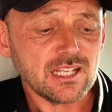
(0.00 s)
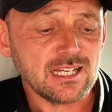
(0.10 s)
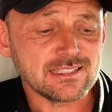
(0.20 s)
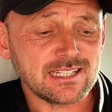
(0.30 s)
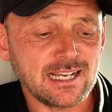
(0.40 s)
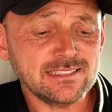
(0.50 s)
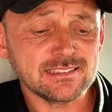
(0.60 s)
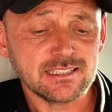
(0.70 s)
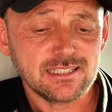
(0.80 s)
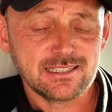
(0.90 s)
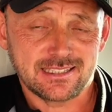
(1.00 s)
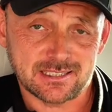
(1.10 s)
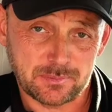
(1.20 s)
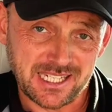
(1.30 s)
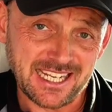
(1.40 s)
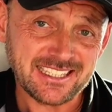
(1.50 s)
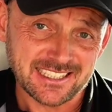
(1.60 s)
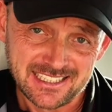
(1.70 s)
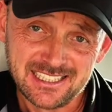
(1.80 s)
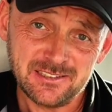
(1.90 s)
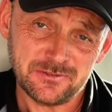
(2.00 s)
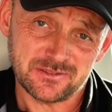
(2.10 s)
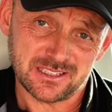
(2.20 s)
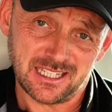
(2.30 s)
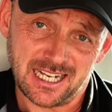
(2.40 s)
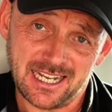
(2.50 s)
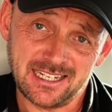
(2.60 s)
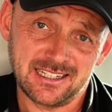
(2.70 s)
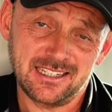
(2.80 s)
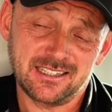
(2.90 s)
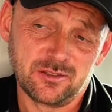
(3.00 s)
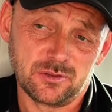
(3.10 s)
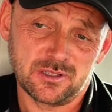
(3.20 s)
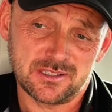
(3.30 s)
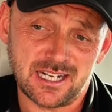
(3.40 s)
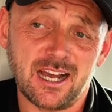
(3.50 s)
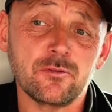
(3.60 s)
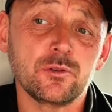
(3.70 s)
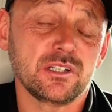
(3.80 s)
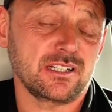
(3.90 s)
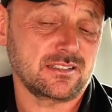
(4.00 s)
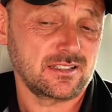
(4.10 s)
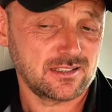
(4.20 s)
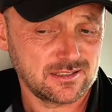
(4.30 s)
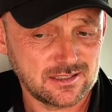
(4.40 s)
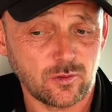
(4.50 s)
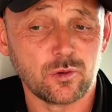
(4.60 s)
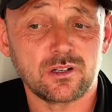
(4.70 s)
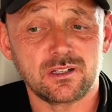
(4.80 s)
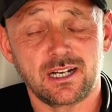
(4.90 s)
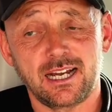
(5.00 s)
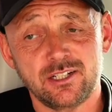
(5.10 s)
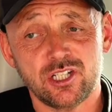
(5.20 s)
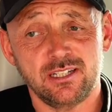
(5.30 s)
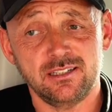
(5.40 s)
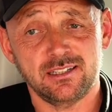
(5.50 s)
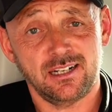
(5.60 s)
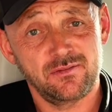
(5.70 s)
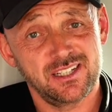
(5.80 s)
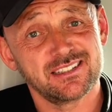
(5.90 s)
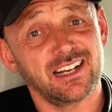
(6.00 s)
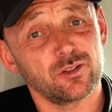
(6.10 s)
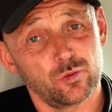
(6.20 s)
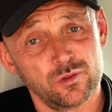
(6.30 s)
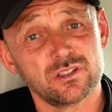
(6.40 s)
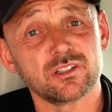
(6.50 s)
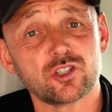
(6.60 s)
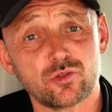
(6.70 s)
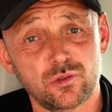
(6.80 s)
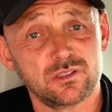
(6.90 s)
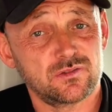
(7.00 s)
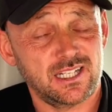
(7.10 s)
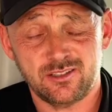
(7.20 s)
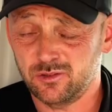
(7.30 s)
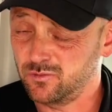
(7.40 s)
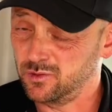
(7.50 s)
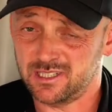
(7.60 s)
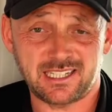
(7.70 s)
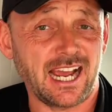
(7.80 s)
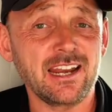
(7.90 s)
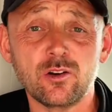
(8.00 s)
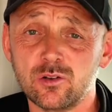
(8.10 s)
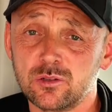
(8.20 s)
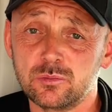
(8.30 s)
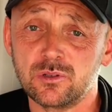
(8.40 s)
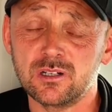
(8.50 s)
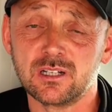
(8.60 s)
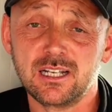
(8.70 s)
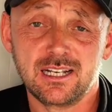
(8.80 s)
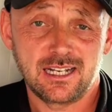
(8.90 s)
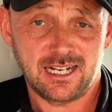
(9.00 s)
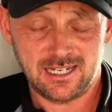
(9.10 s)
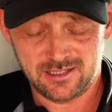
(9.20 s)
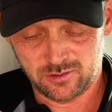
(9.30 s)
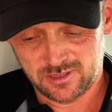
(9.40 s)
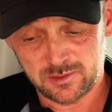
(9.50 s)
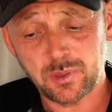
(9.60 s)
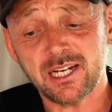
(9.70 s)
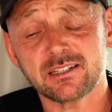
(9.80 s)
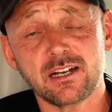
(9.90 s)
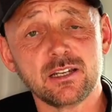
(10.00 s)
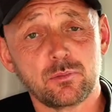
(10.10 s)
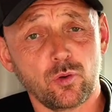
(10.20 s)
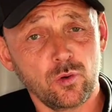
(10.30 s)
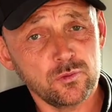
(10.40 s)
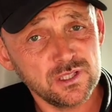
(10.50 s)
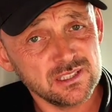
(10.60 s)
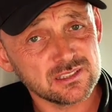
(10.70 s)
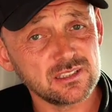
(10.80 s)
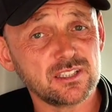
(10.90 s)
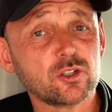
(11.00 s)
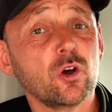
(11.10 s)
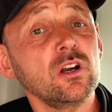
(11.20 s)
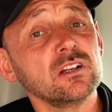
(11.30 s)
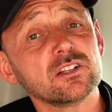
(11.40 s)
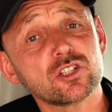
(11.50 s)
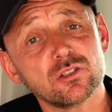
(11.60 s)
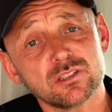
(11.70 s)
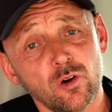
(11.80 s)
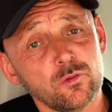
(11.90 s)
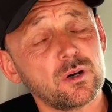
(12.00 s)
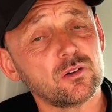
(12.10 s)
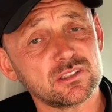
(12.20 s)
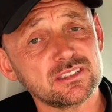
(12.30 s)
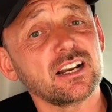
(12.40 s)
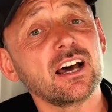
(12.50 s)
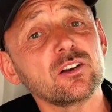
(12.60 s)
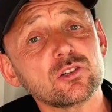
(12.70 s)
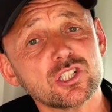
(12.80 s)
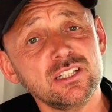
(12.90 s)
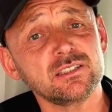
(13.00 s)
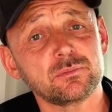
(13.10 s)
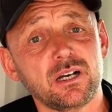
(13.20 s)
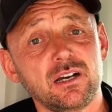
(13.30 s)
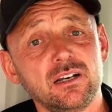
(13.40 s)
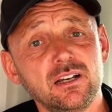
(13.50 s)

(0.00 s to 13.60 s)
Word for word: das heißt, das Blech hilft eigentlich nur dafür, dass er da unten reinstechen kann. Wie gesagt, unser gestohlenes Fahrzeug wurde kein Loch gebohrt, also Respekt an die Profis, die können das Schloss aufmachen und ist danach noch schließbar.